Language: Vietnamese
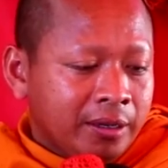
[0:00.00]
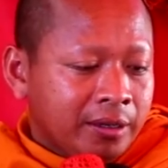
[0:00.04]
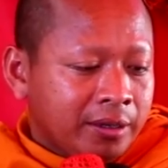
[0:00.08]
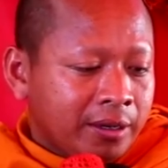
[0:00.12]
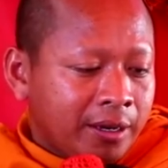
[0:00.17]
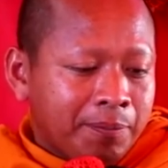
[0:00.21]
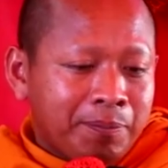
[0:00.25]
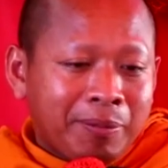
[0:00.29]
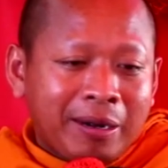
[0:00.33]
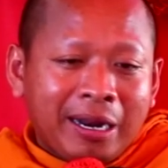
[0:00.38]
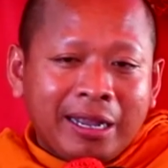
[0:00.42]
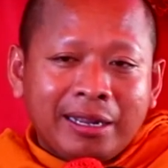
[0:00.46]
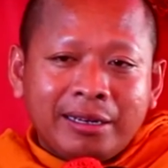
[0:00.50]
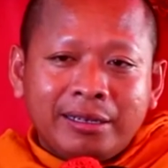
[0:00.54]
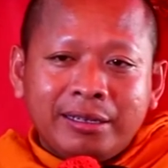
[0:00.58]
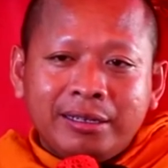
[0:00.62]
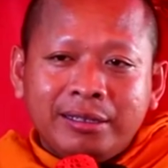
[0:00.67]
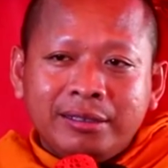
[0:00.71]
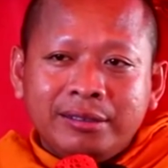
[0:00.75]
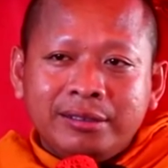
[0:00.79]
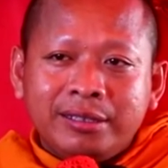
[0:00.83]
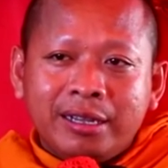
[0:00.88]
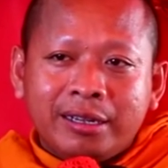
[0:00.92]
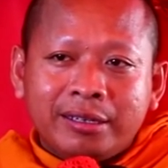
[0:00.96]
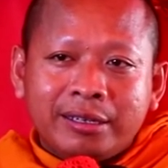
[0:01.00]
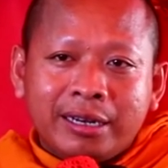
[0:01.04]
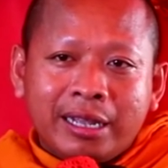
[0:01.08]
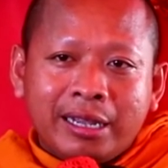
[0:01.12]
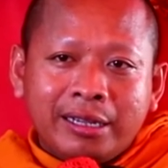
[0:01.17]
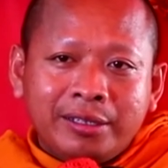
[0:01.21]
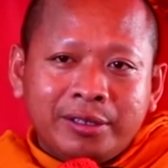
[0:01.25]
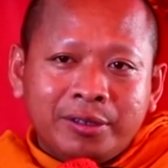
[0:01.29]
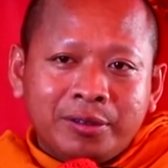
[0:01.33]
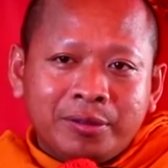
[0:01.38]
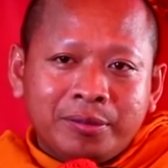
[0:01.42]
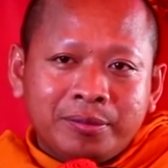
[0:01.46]
đa pride nâng chẳng đại
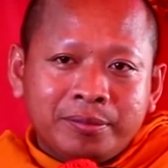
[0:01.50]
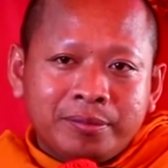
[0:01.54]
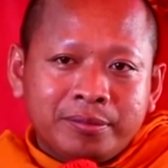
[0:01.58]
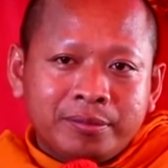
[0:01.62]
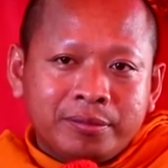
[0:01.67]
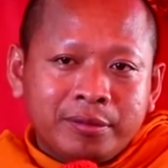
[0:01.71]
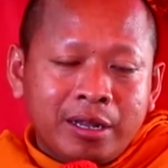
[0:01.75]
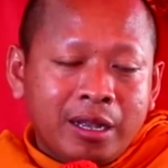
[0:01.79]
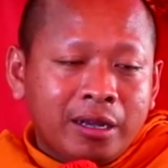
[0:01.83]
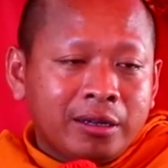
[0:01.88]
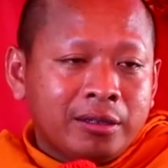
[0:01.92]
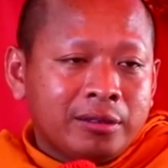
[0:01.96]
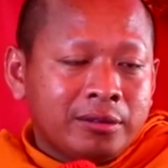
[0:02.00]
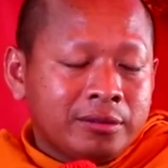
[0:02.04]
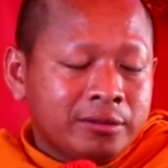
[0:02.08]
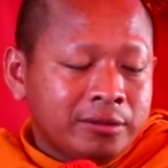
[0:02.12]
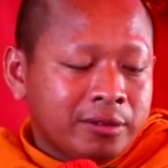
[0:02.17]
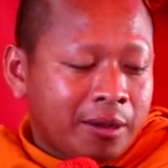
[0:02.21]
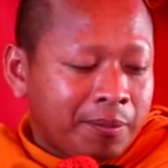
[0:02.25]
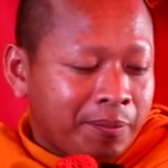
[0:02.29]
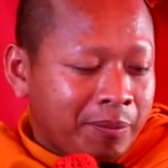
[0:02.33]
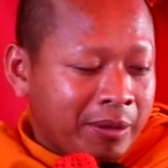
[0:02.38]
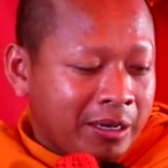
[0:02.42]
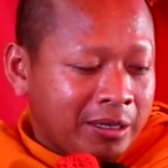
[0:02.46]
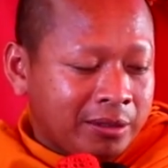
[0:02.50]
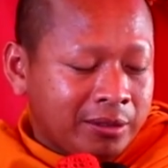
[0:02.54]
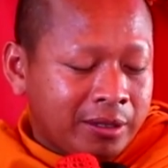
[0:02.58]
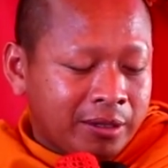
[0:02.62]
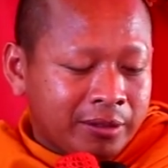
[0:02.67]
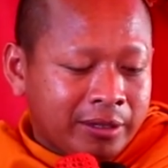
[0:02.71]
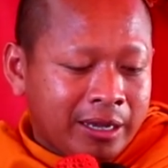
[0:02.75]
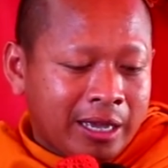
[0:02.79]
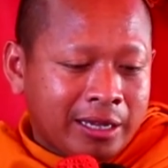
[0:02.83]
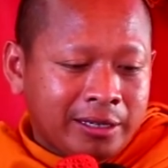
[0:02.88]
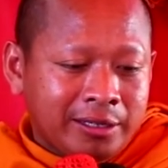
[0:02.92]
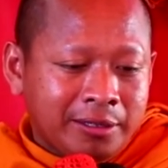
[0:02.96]
nhở đăng đa pê tàu
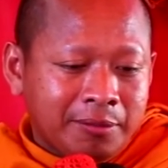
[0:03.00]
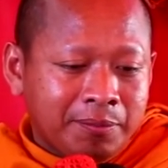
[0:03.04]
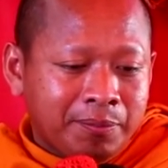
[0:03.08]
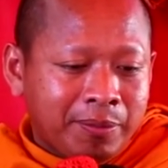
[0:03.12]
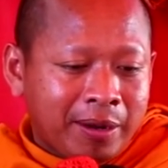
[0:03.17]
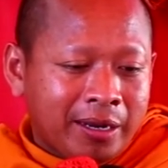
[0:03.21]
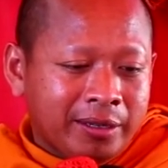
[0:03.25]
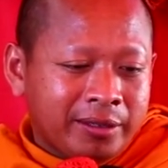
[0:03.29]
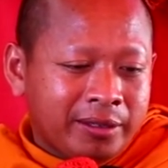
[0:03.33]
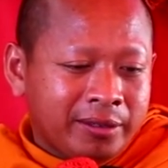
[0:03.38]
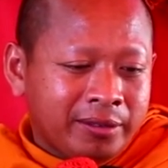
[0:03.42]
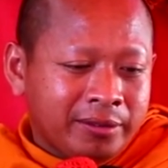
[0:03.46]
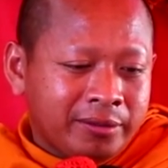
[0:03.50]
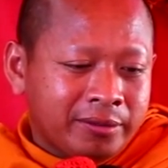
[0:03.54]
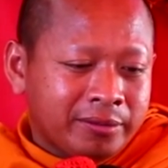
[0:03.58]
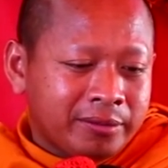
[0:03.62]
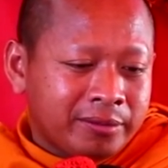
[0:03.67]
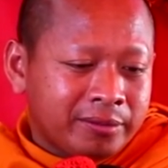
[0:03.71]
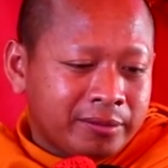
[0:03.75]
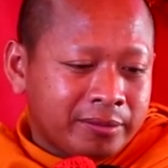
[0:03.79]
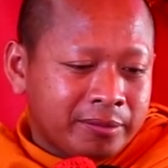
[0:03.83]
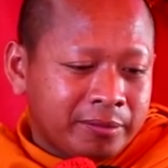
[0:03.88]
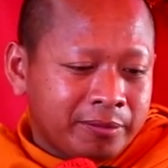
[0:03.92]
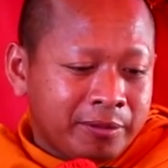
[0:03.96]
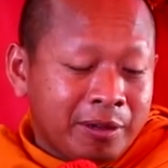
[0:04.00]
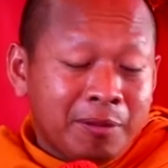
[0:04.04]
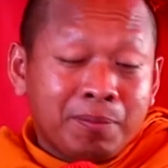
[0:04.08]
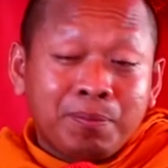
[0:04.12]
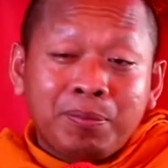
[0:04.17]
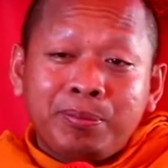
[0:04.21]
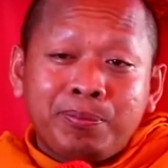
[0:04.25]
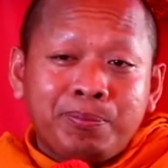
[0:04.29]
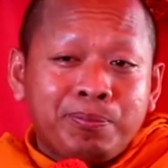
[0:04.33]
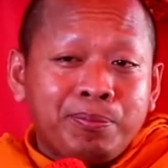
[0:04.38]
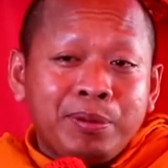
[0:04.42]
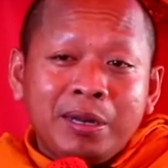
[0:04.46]
cá chỉ pride tao việc
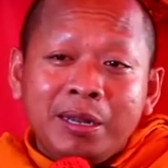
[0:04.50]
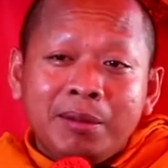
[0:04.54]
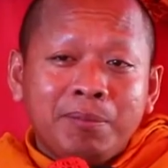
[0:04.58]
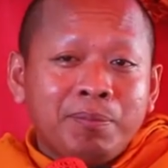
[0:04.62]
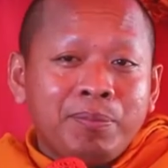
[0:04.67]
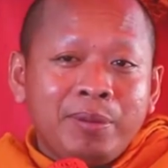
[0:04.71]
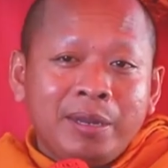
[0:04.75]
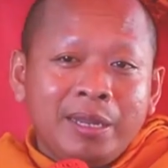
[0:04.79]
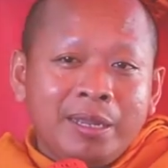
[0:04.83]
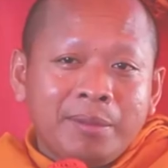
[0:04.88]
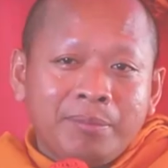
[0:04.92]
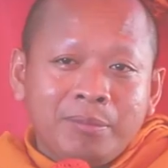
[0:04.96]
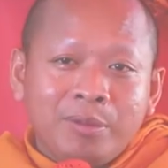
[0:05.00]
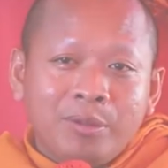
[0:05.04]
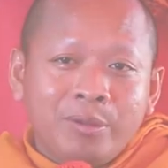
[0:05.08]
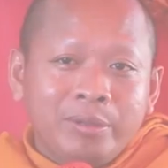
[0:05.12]
phím phím